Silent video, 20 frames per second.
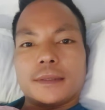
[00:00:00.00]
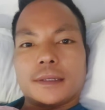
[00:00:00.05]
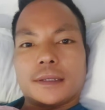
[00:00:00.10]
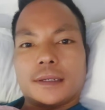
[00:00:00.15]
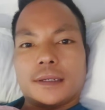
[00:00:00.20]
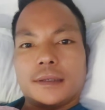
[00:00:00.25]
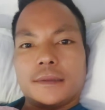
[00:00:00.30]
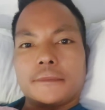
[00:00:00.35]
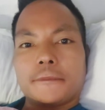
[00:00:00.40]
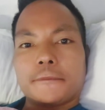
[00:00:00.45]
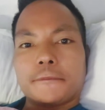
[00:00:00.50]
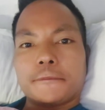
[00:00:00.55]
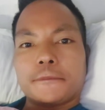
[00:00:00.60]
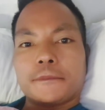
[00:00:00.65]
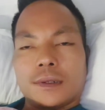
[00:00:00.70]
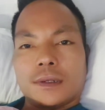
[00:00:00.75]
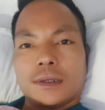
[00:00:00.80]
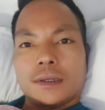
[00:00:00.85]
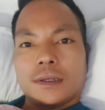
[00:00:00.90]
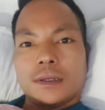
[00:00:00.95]
ya
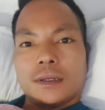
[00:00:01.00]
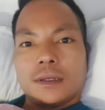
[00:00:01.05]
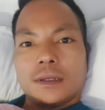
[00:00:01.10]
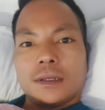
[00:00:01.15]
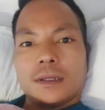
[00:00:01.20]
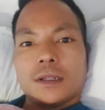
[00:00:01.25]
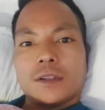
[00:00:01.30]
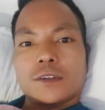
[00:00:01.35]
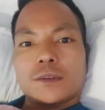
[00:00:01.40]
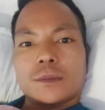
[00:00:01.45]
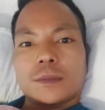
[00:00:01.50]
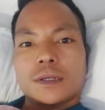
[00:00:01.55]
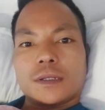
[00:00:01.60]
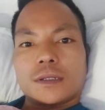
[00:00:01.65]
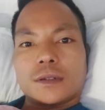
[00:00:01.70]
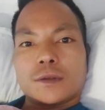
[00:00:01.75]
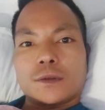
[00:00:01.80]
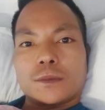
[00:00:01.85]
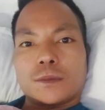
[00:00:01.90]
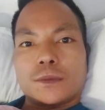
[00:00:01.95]
kasong
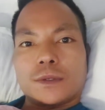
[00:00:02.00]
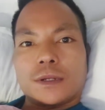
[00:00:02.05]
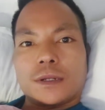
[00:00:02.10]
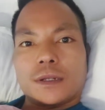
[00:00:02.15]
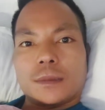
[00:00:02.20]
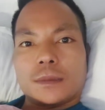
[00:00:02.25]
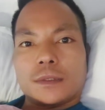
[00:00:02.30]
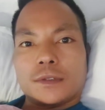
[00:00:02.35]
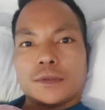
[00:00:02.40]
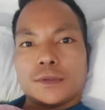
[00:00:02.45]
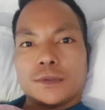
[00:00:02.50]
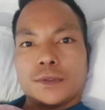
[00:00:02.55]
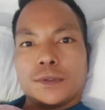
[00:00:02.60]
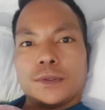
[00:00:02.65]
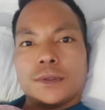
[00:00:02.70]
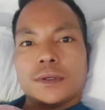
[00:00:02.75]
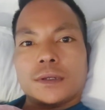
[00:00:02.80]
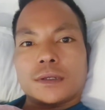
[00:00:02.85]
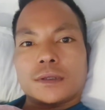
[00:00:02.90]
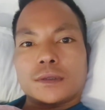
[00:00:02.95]
baksa ko punari
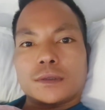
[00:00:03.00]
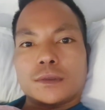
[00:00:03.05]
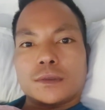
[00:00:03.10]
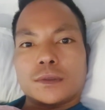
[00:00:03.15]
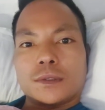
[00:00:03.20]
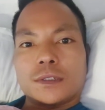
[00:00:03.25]
pajok nasung